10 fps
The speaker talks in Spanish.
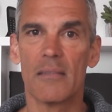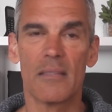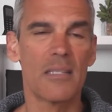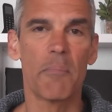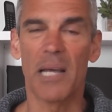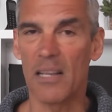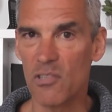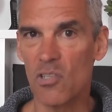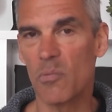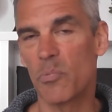
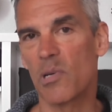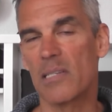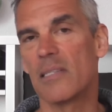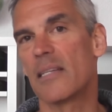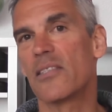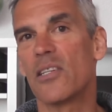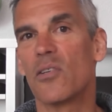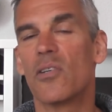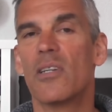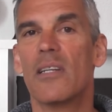separación, por así decirlo,